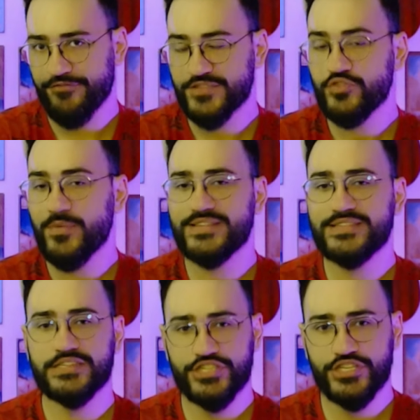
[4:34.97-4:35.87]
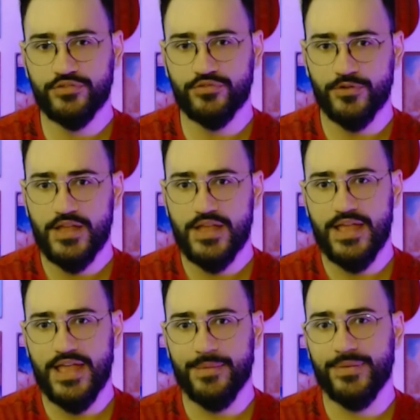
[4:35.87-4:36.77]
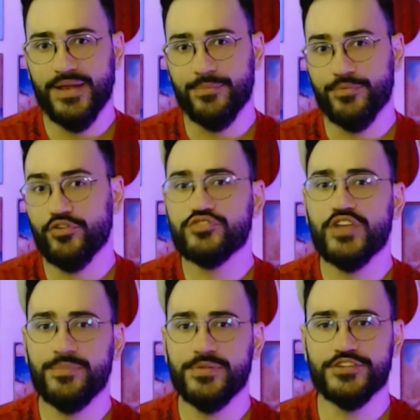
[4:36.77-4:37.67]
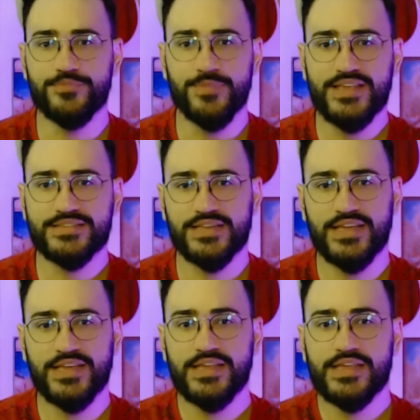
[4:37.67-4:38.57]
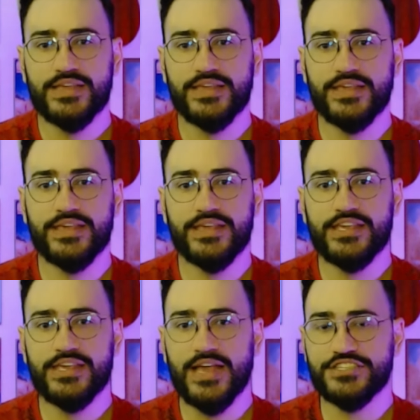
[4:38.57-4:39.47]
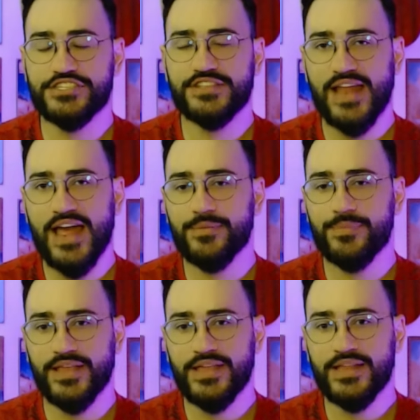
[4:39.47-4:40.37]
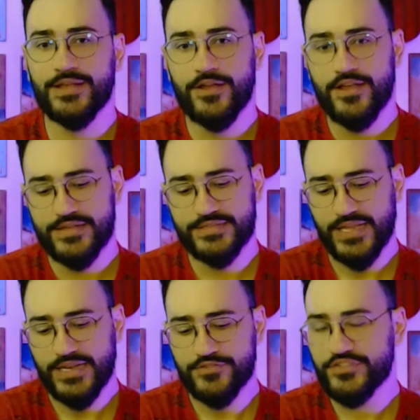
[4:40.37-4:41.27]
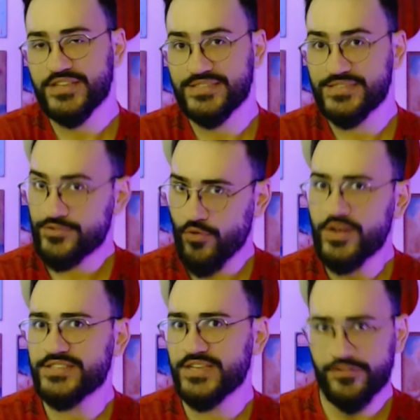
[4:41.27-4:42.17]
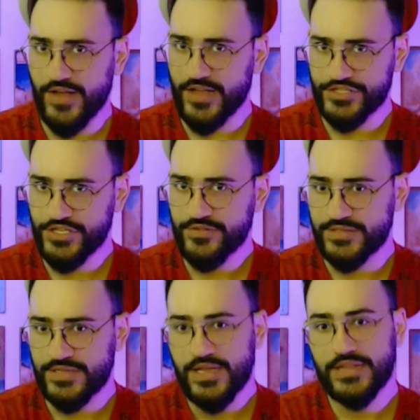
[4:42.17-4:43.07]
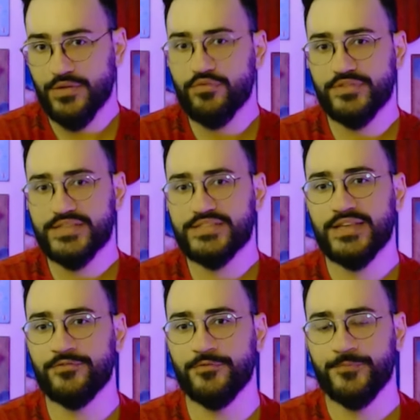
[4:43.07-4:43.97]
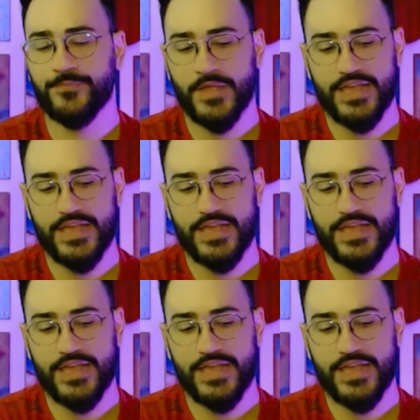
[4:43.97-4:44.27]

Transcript: É, faz muito mais sentido é, para o nosso RPG de mesa, né? que a gente traga para ele cenas onde essas escolhas significativas estão acontecendo.